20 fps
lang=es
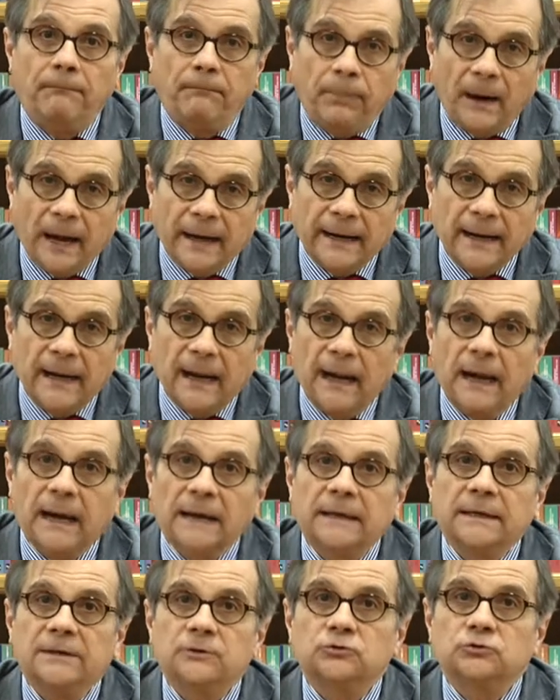para
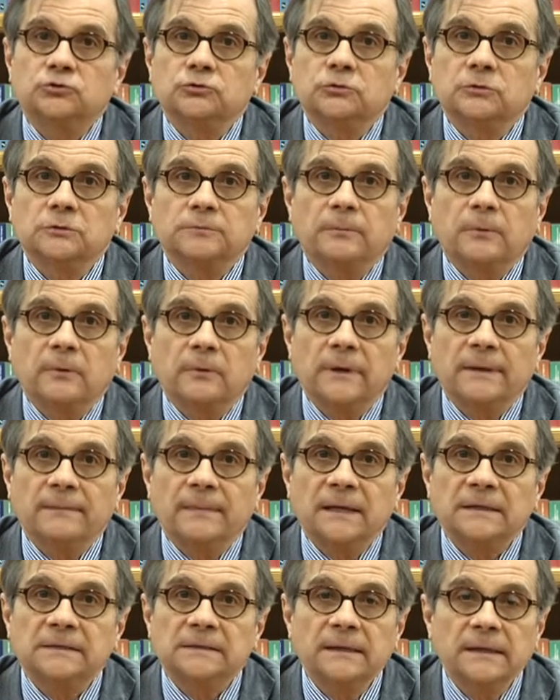aquellos otros
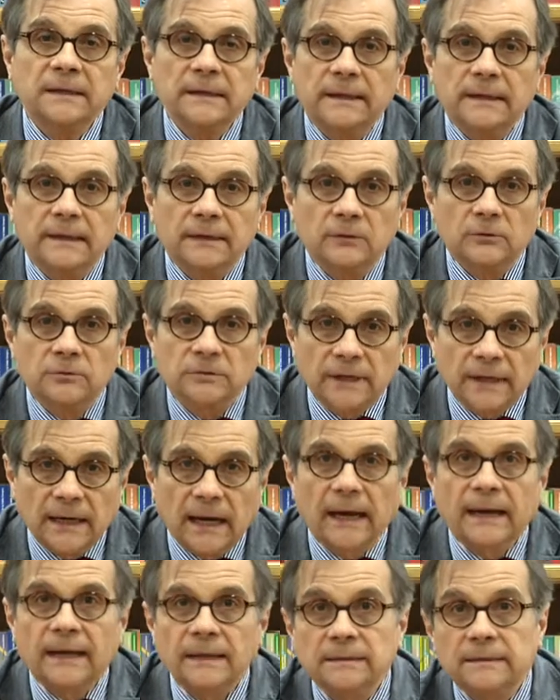problemas en los que
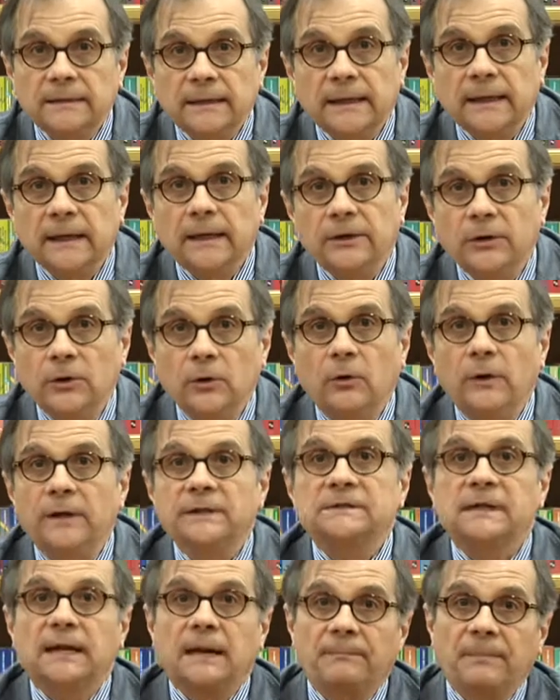la gente no
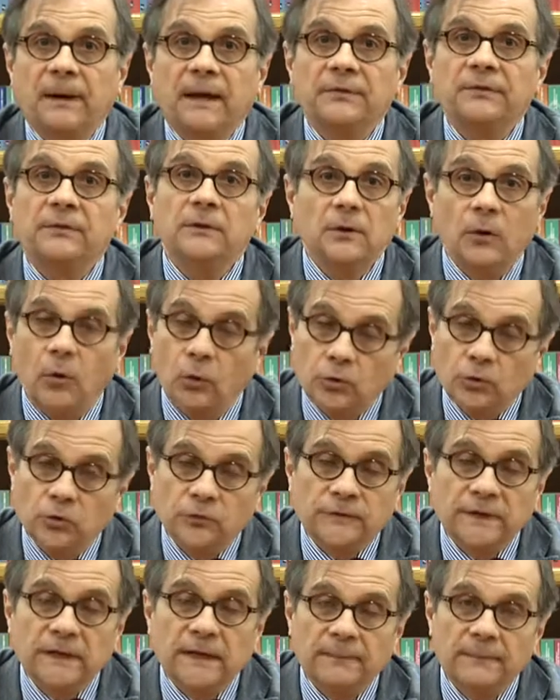es capaz o
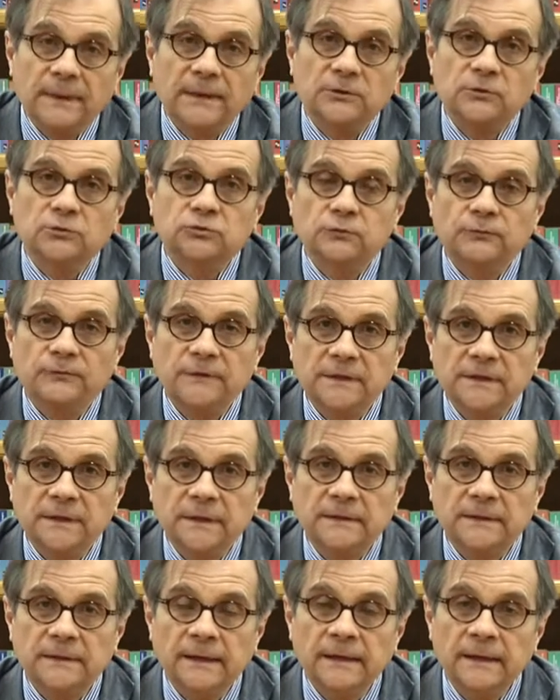no tiene medio
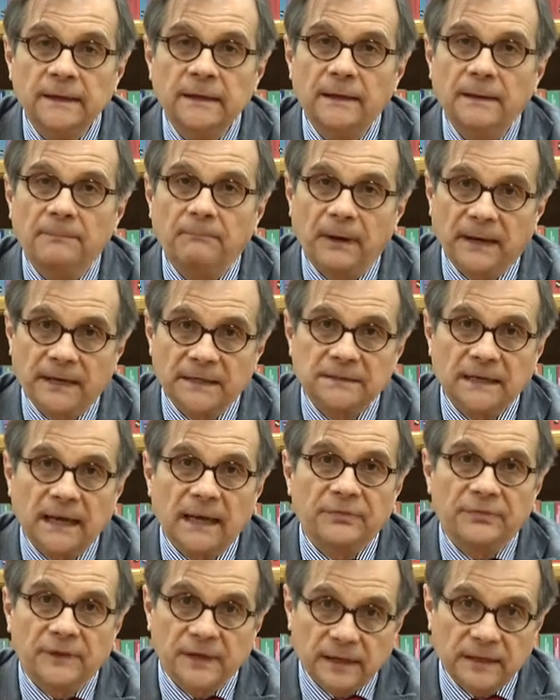suficiente para
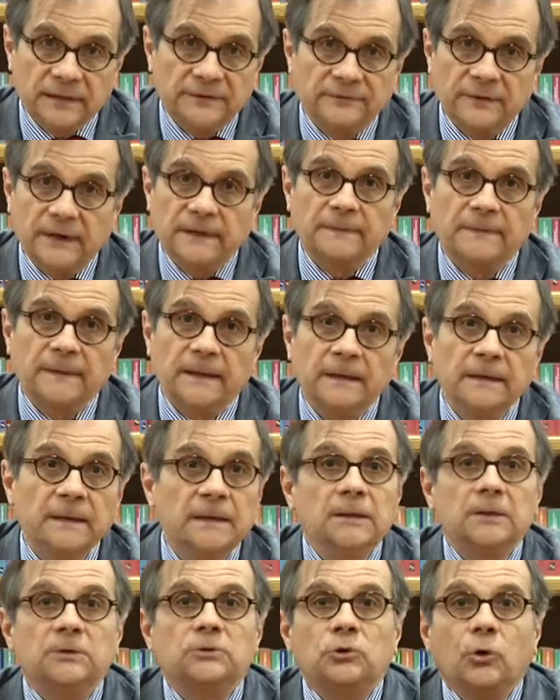hacerles frente.
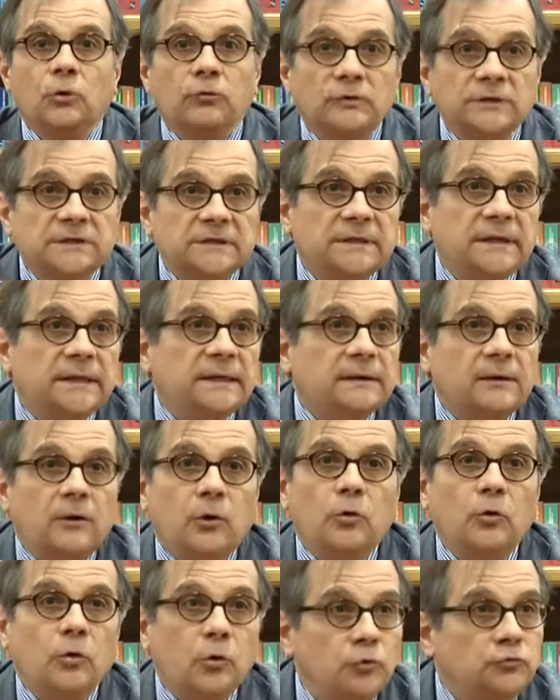Todo este
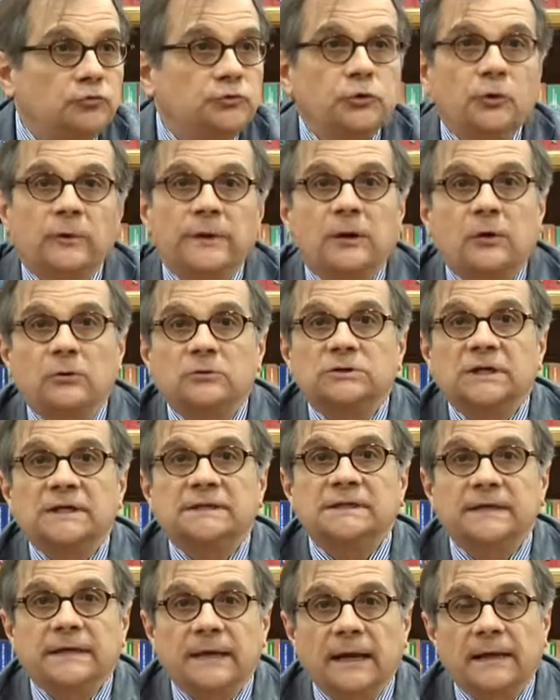conjunto de
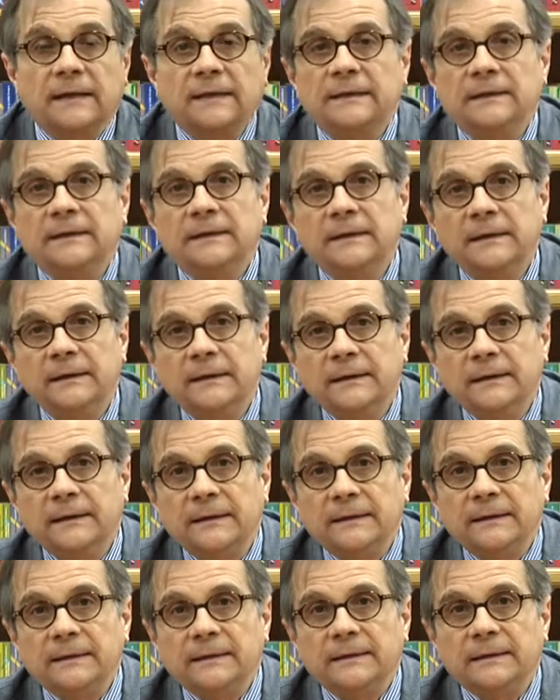cosas y que aquí
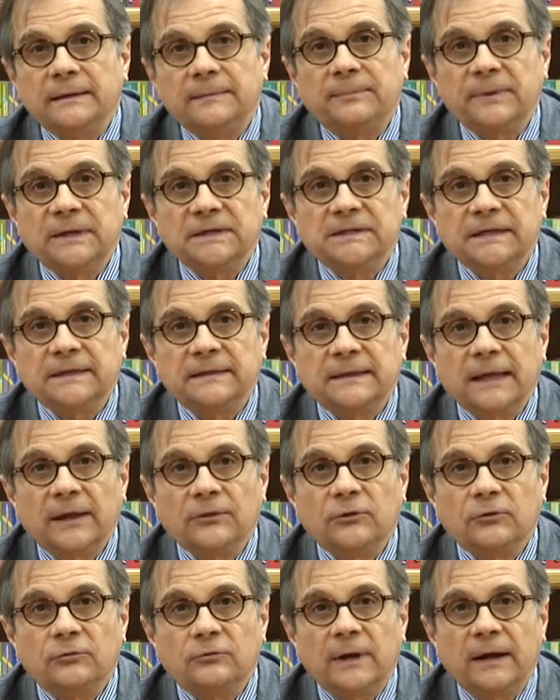he eh,
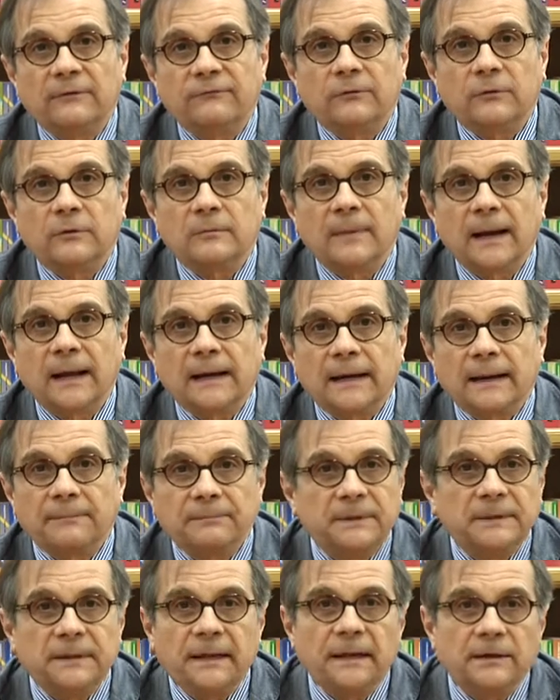presentado de una forma
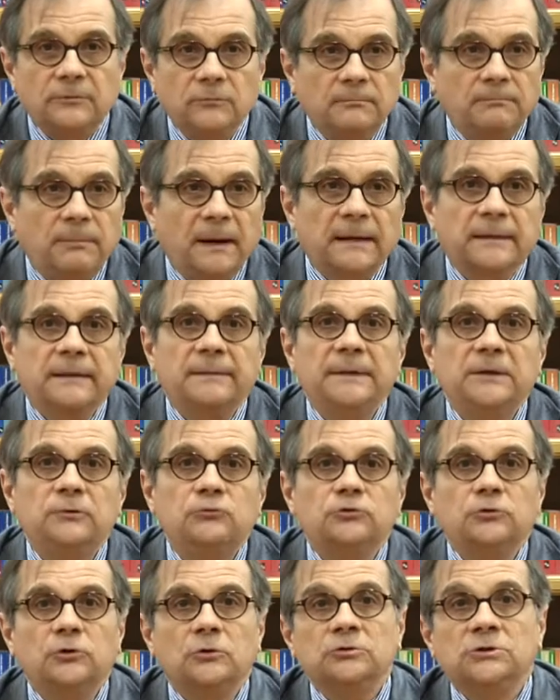rápida en un par de
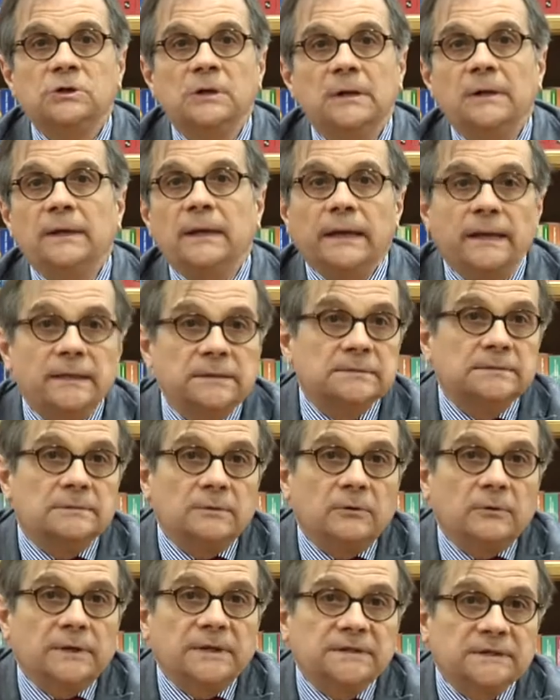minutos es
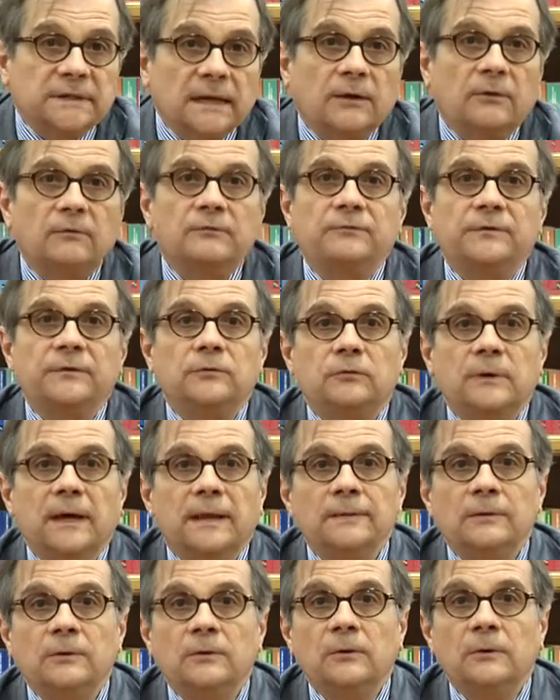lo que está
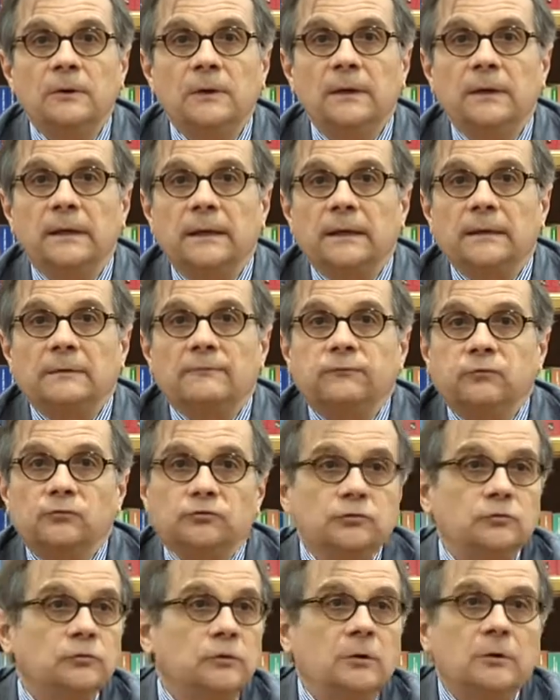configurando el
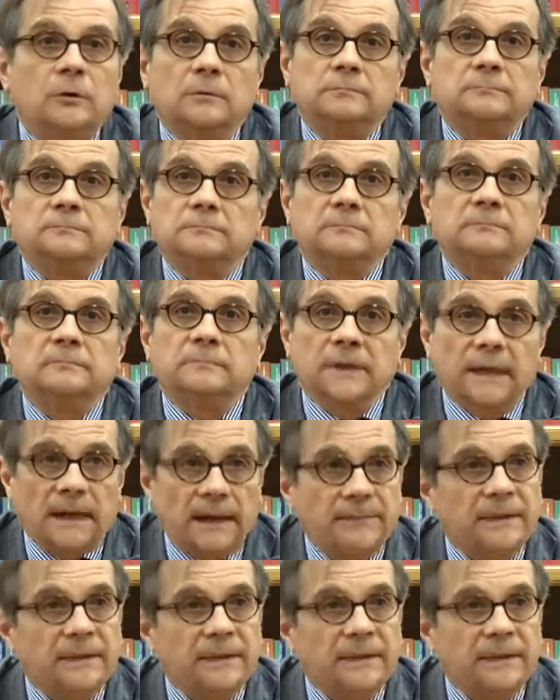futuro de la